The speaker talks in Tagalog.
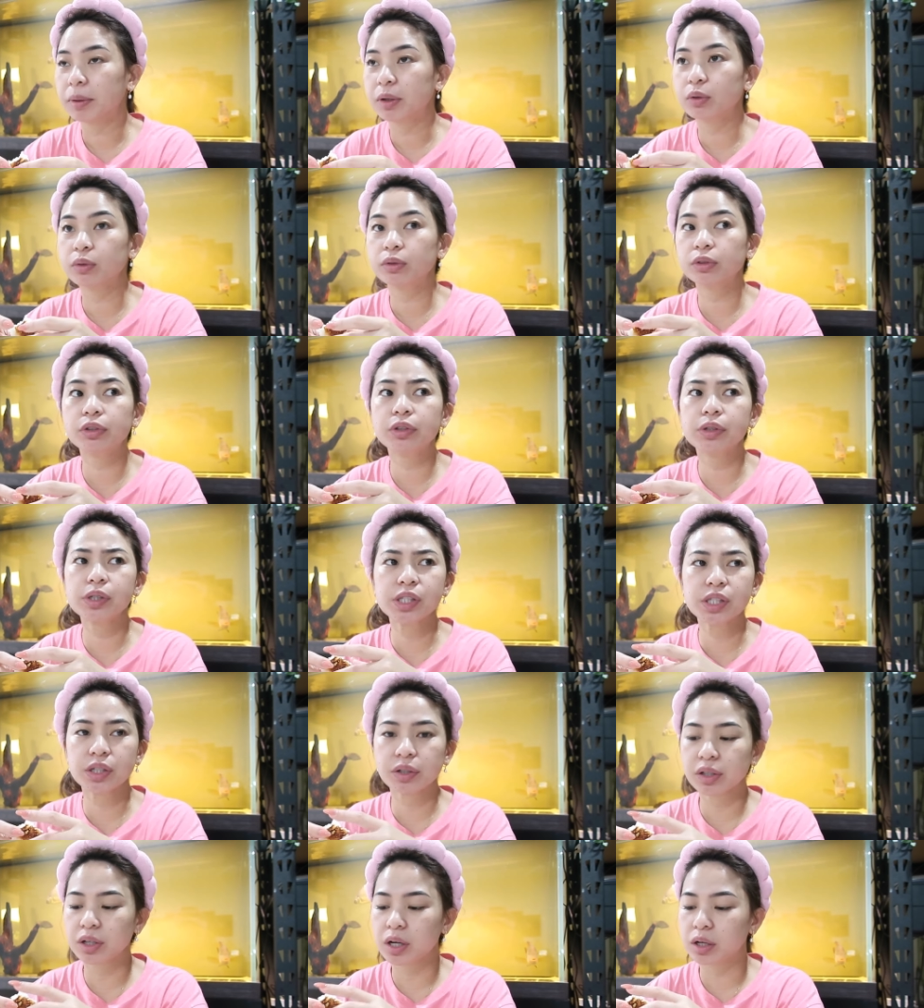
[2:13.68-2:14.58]
ah,
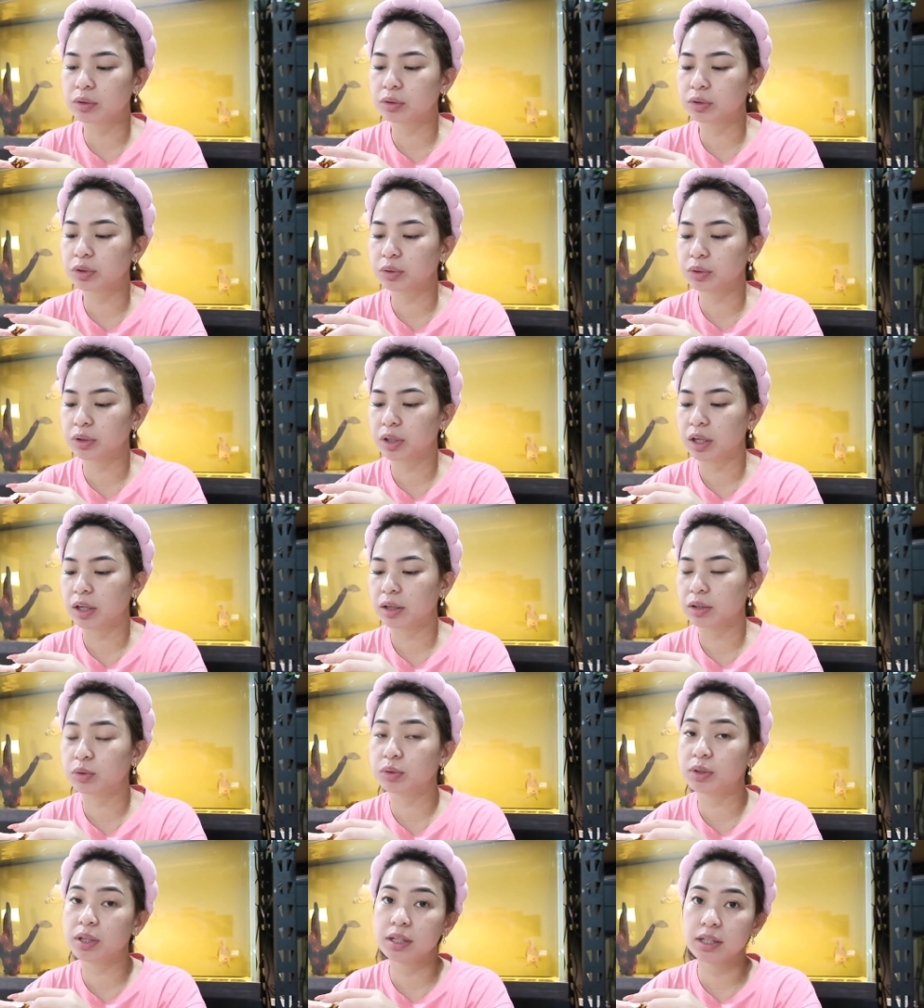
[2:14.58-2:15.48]
Magpo-grocery ako today.
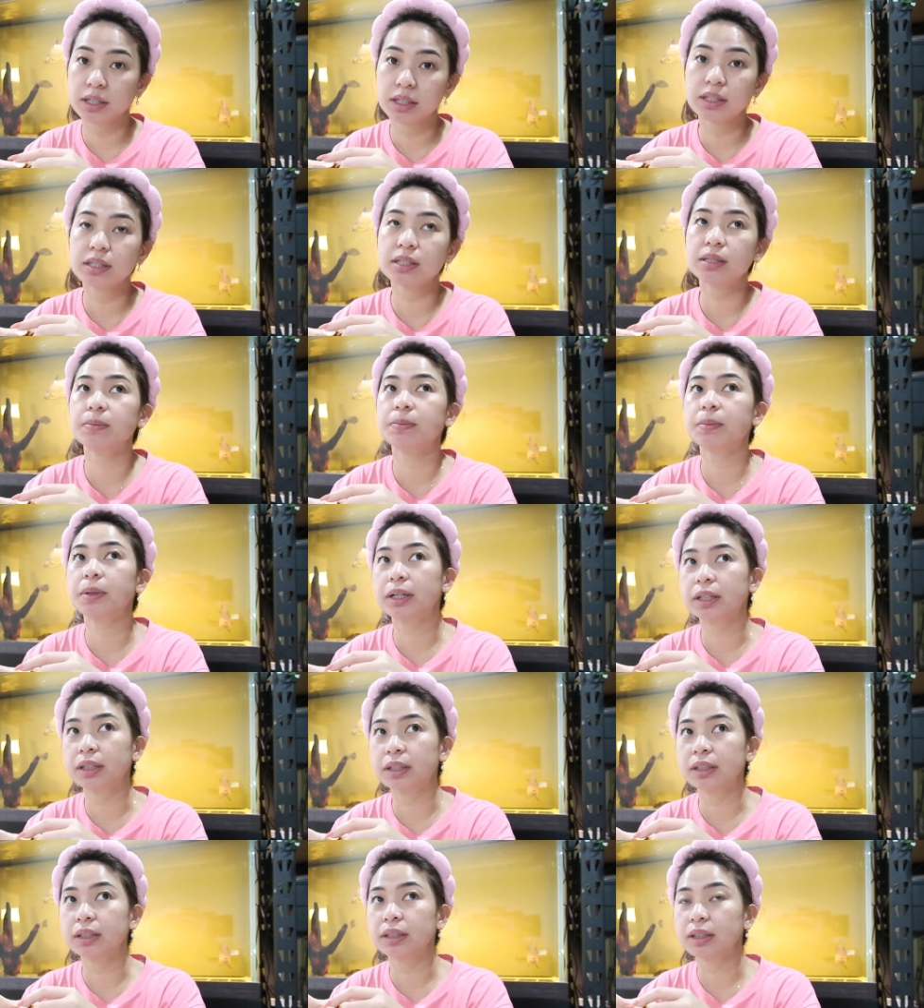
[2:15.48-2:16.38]
Today is
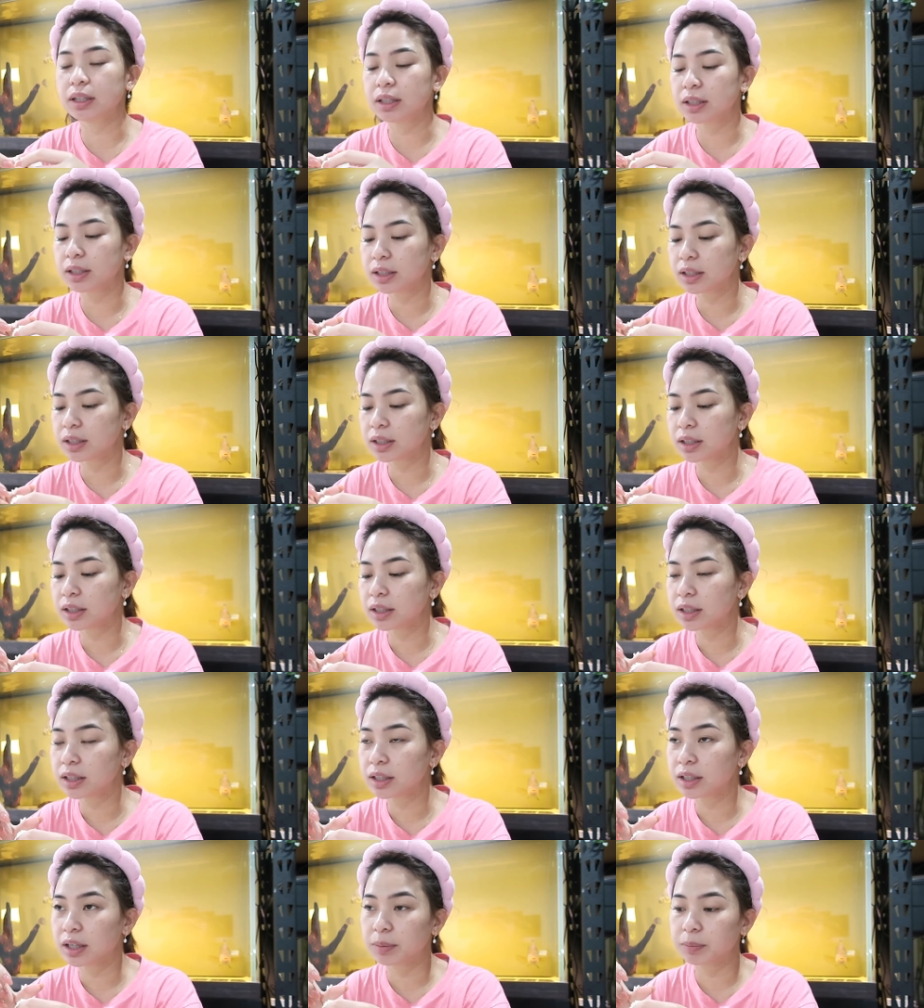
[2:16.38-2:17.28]

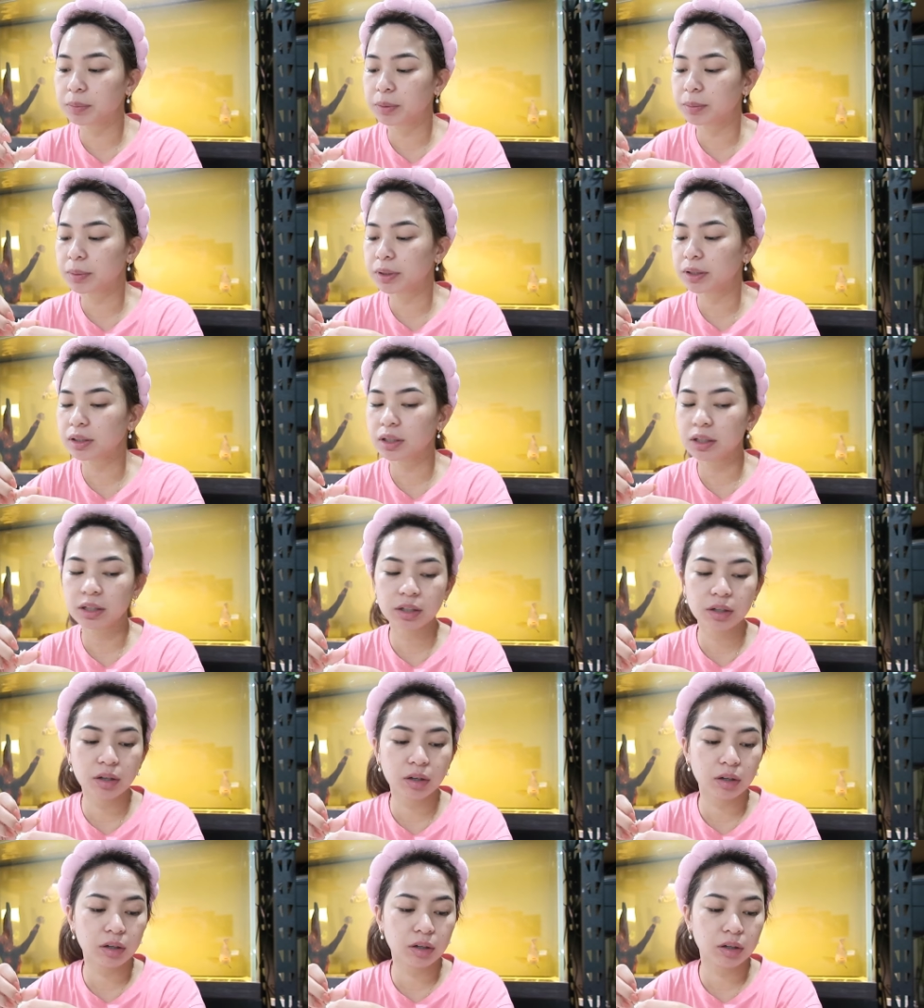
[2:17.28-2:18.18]
Monday. Happy Monday,
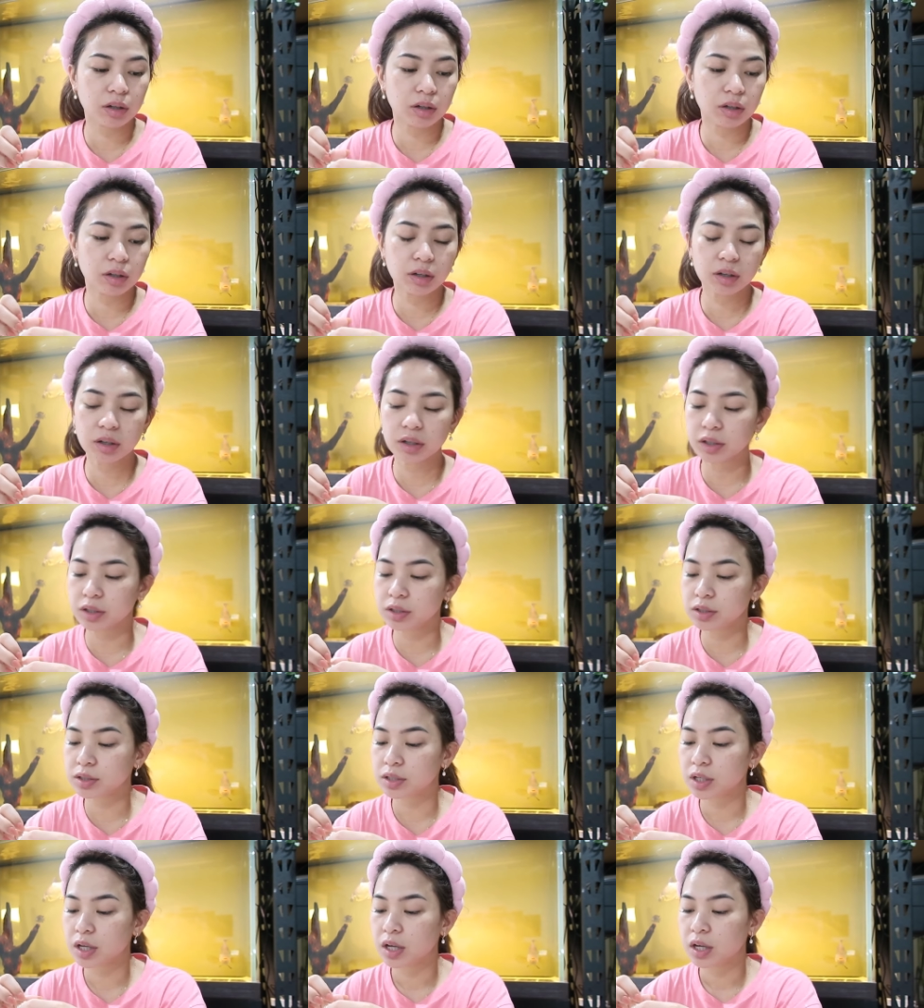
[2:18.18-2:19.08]

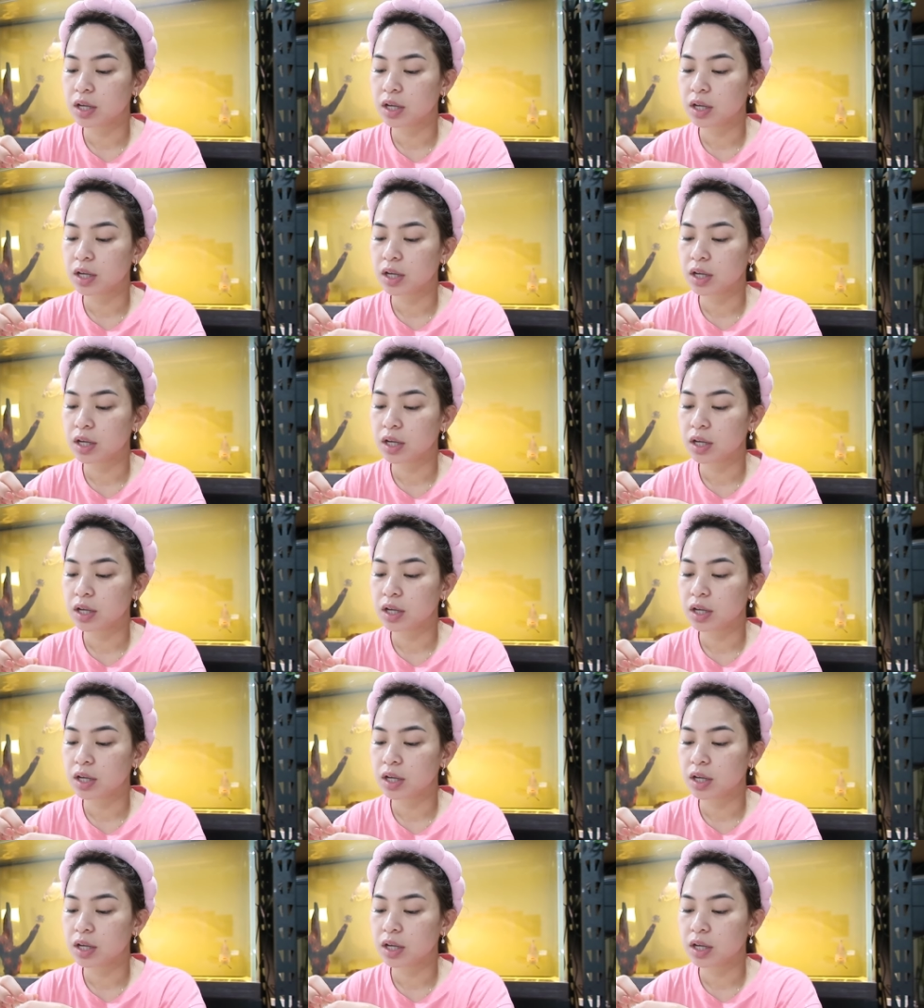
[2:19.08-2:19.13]
guys!